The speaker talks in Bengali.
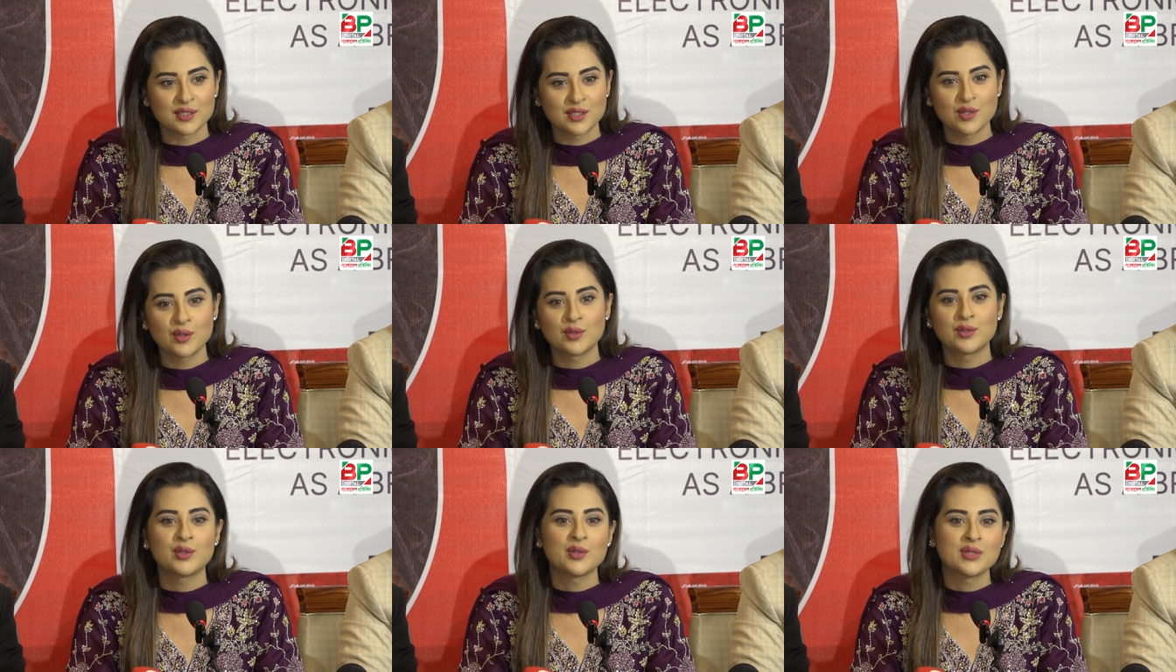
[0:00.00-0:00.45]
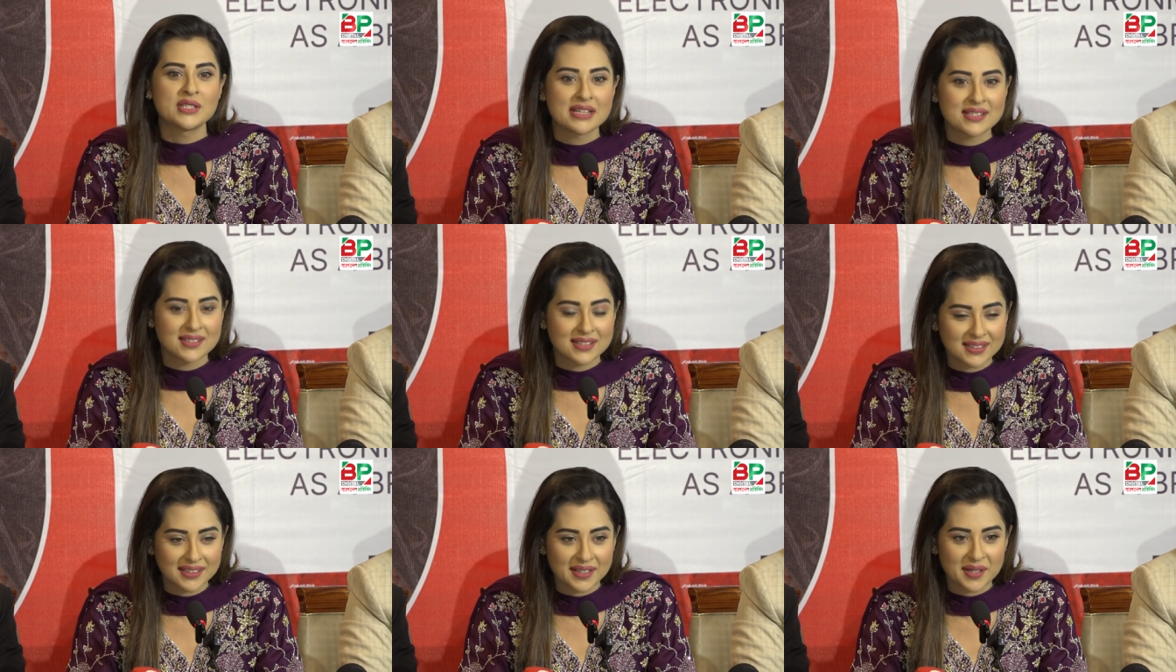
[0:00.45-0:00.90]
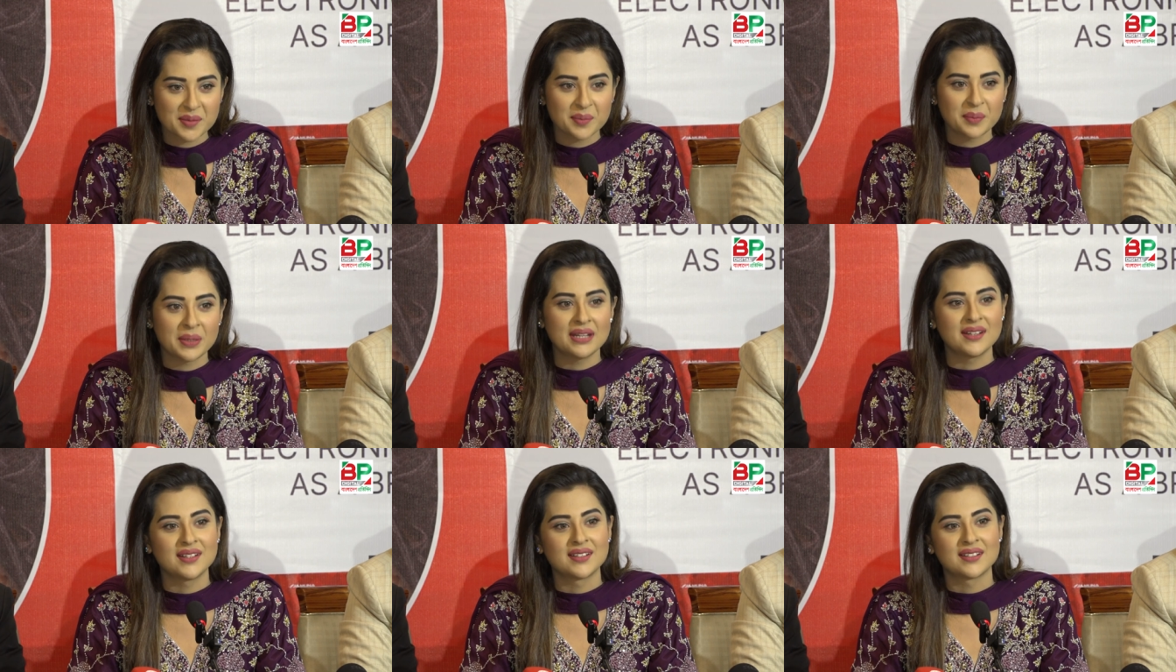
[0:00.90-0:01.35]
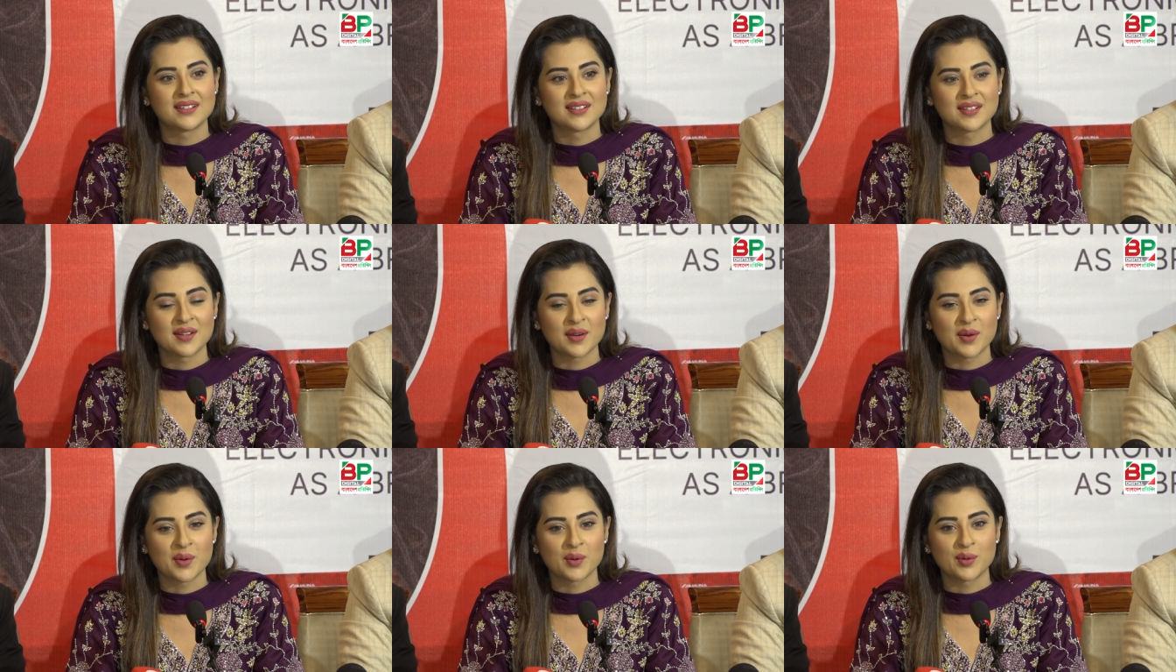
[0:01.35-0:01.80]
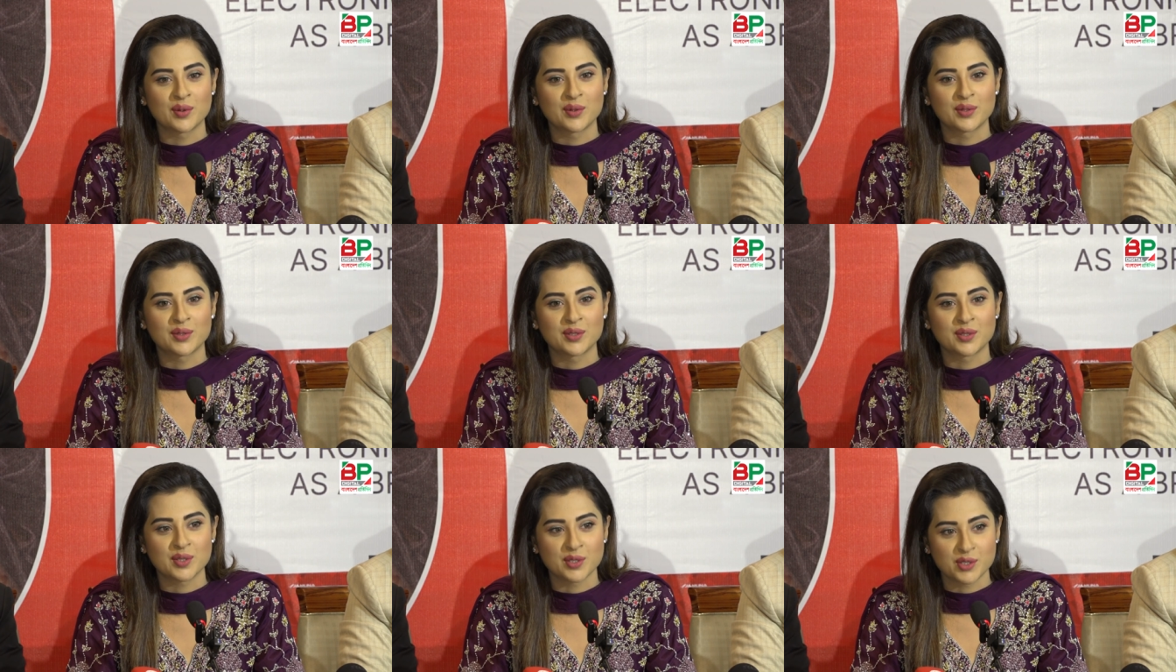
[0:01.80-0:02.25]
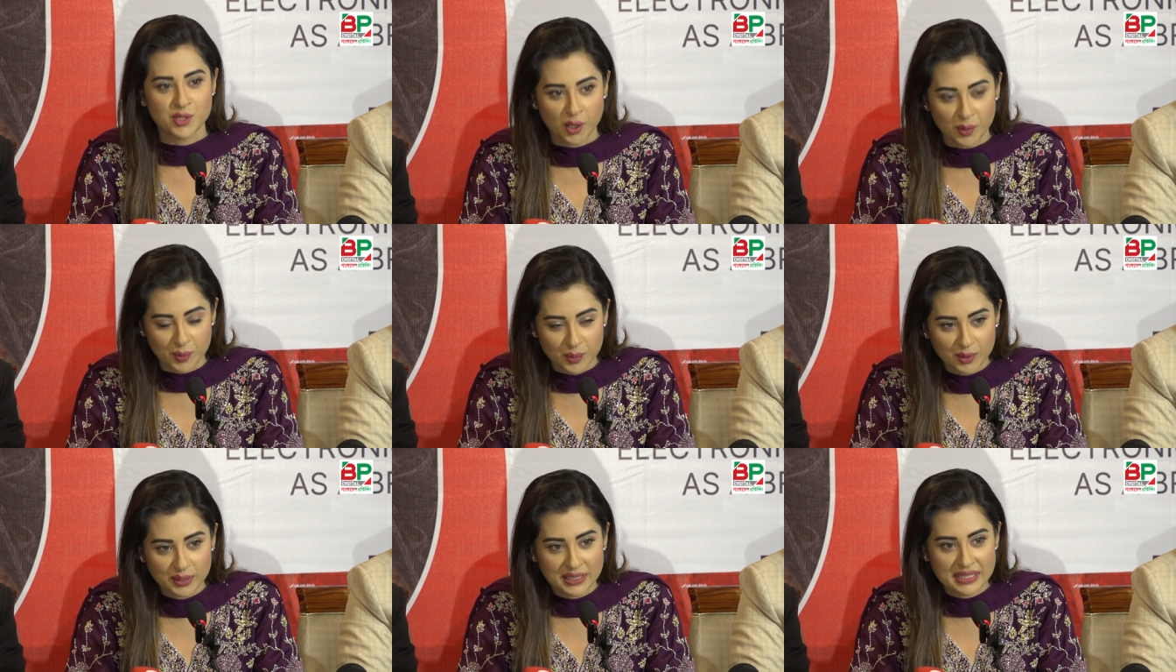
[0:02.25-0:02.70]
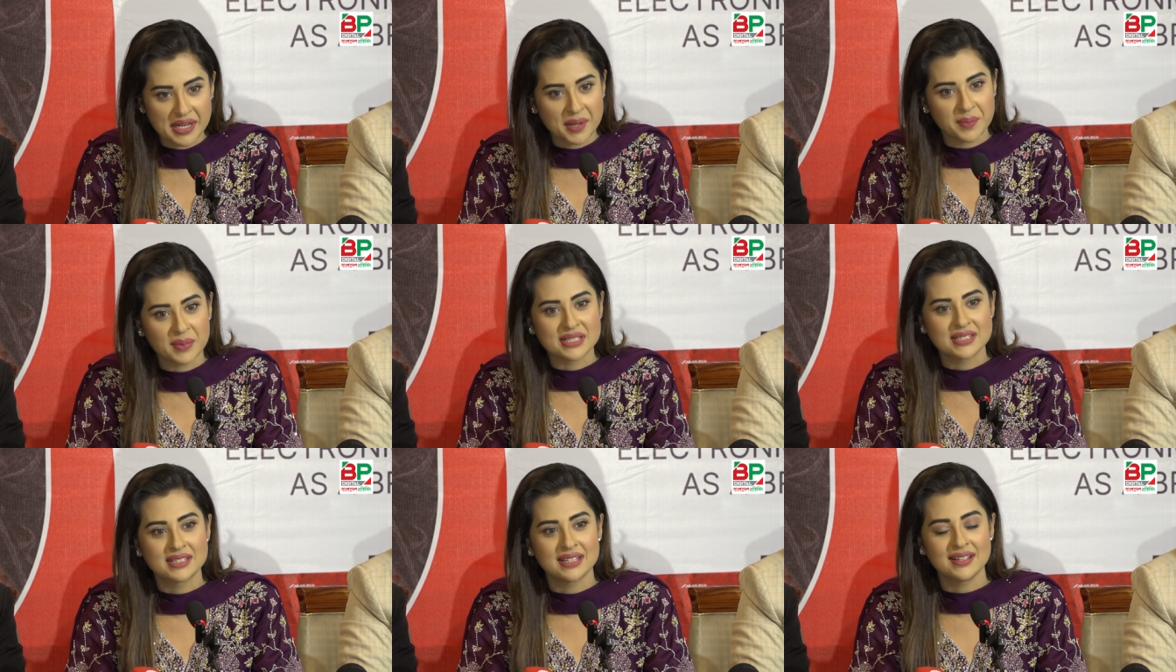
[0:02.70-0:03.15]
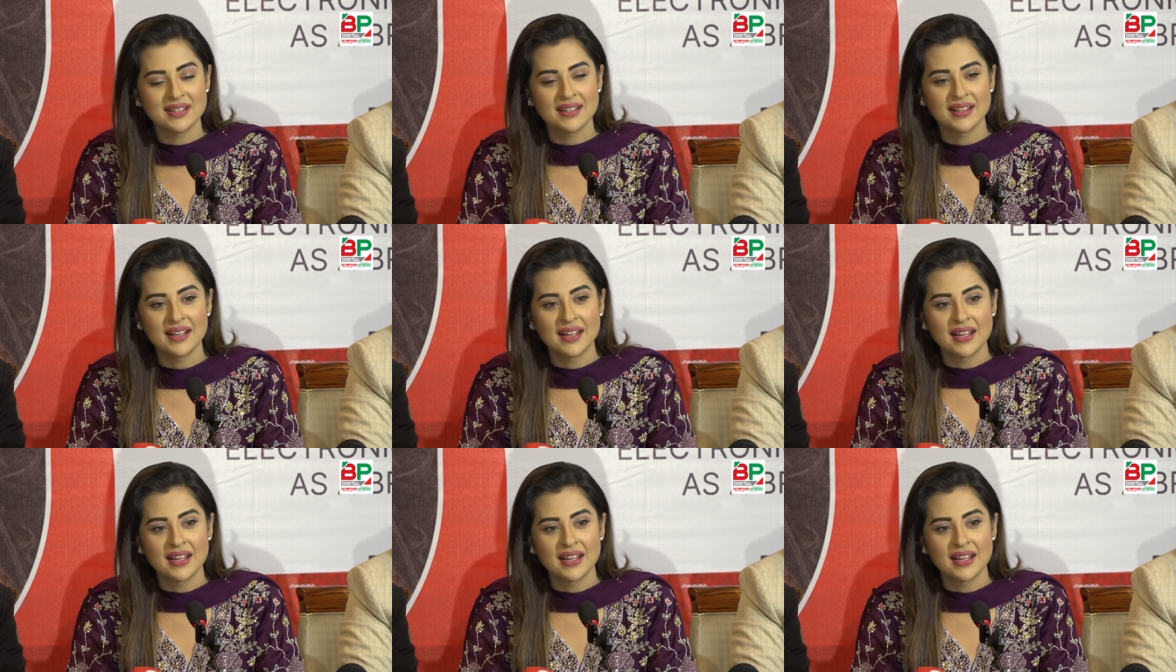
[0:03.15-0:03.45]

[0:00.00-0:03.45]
ছোট্ট শেহজাদ খান বীর ওর জন্মদিন এ মাসেই